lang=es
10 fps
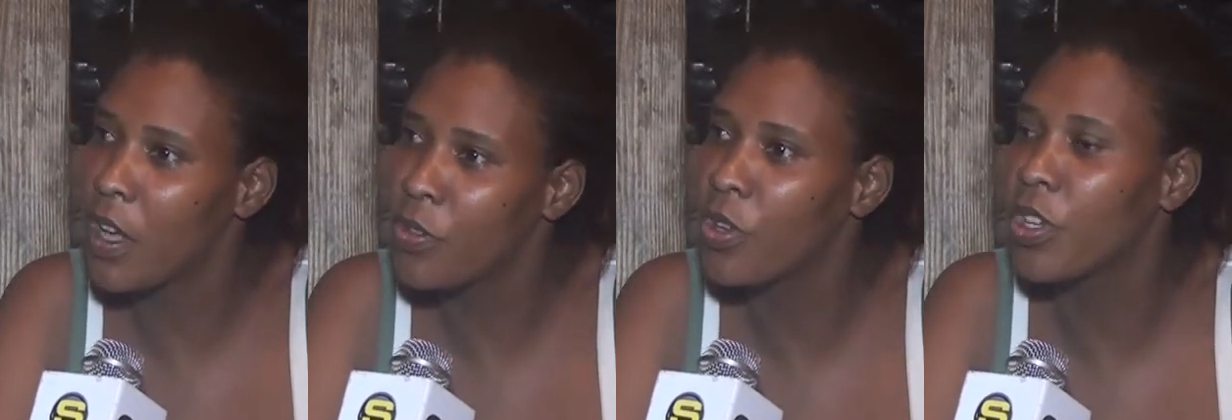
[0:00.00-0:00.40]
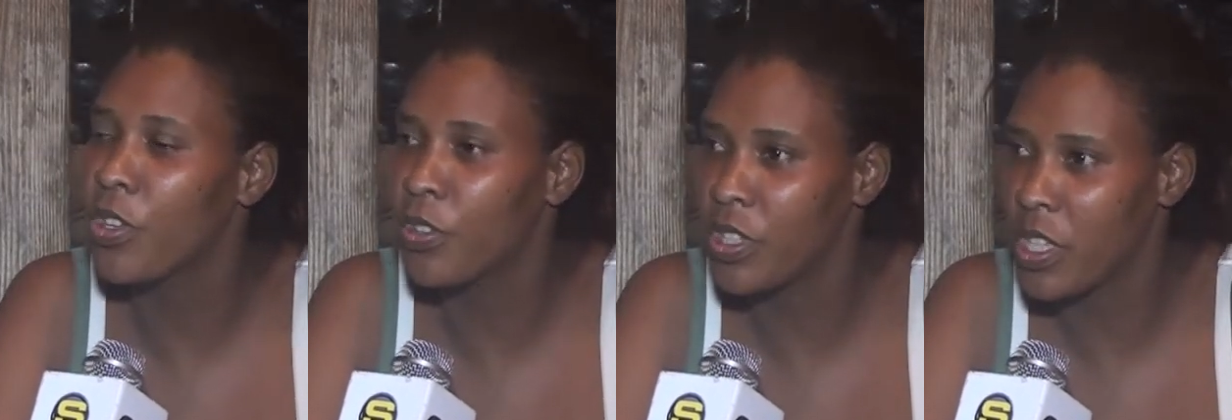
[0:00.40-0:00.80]
audio, que
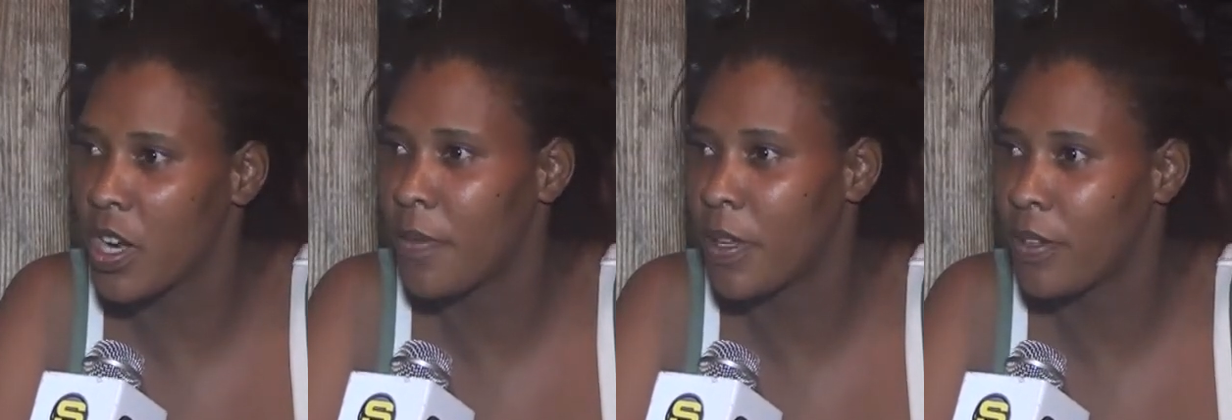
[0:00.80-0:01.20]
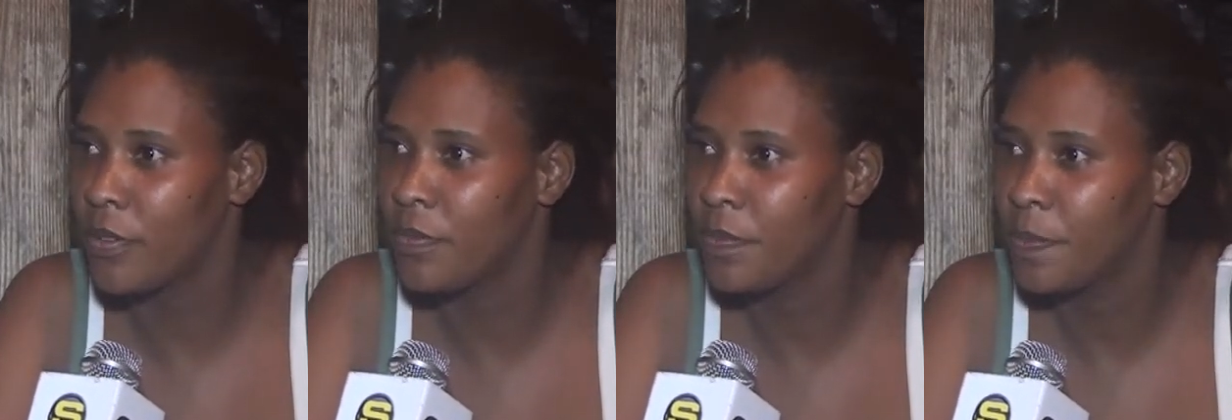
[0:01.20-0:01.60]
yo quisiera verlo.
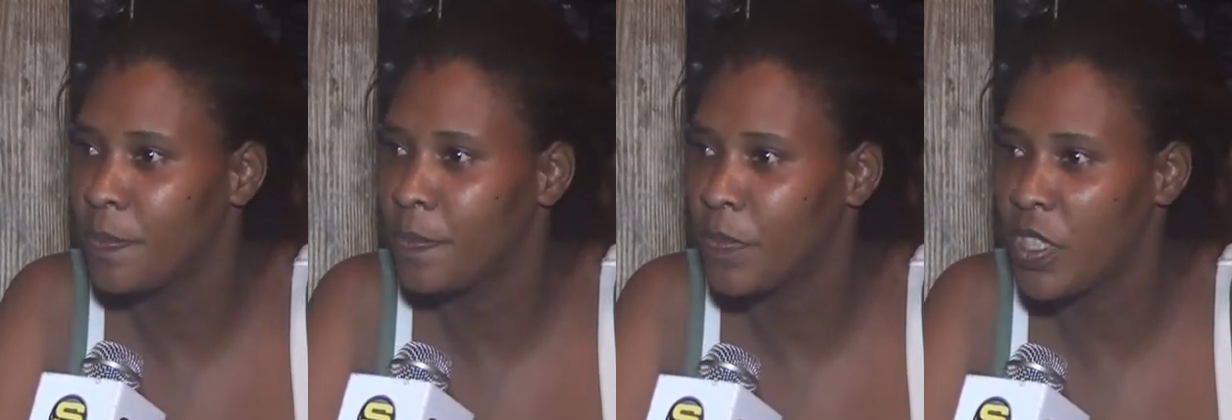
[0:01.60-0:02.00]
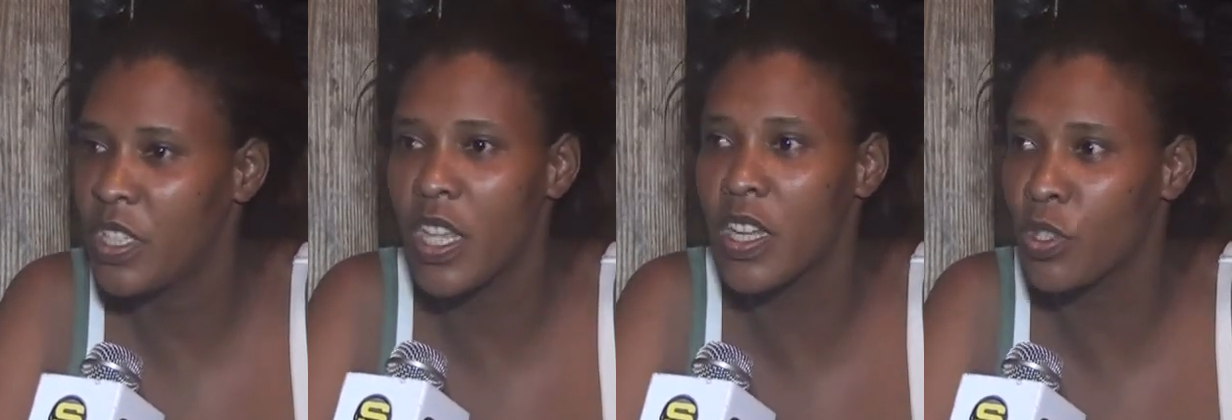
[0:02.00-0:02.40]

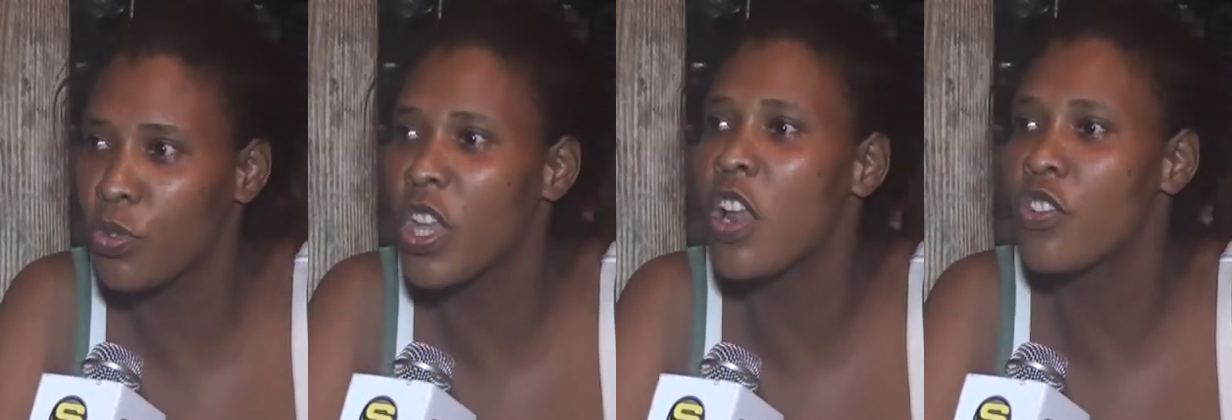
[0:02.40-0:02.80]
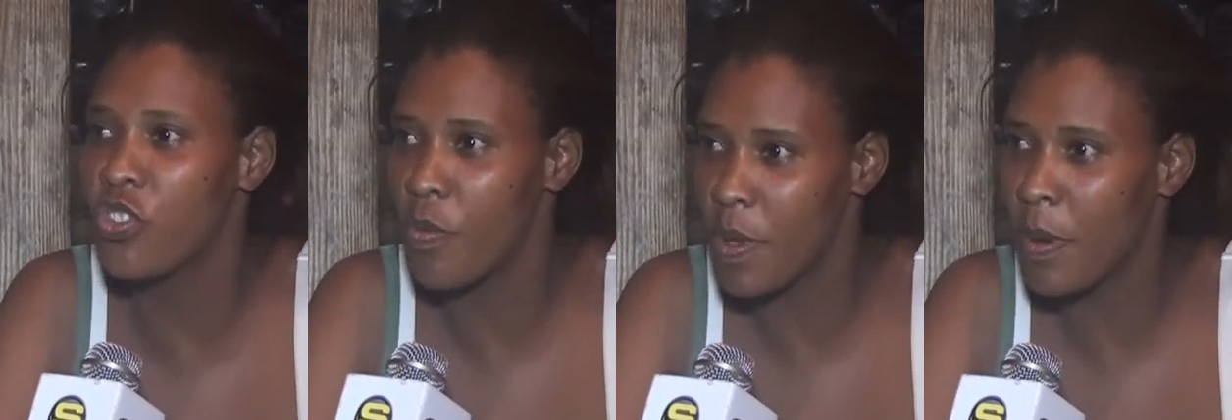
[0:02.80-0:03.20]
Quisiera escucharlo
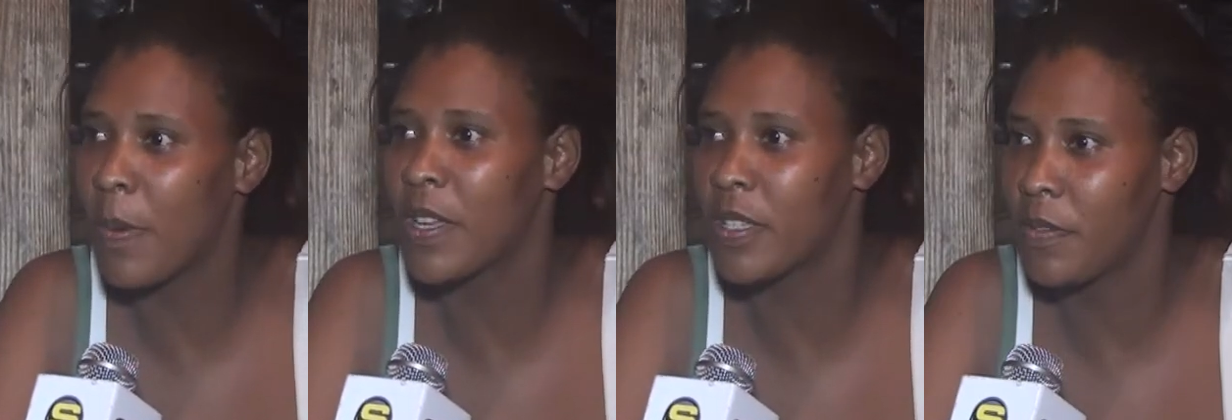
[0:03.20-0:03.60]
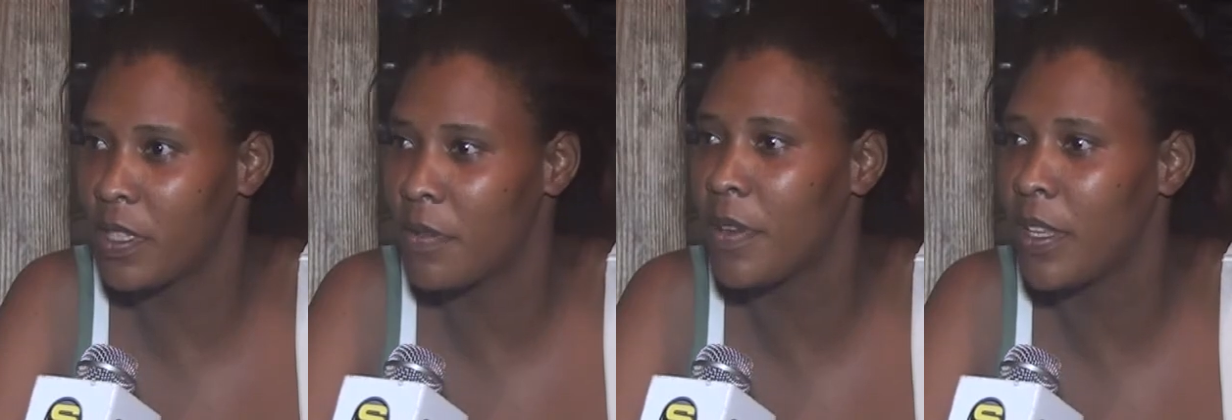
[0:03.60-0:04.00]
yo misma para saber
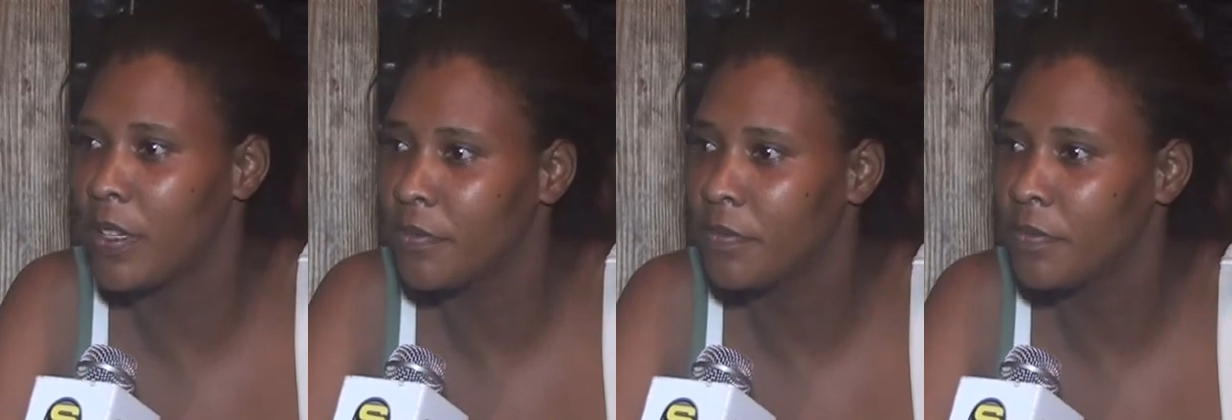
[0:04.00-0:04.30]
si es verdad.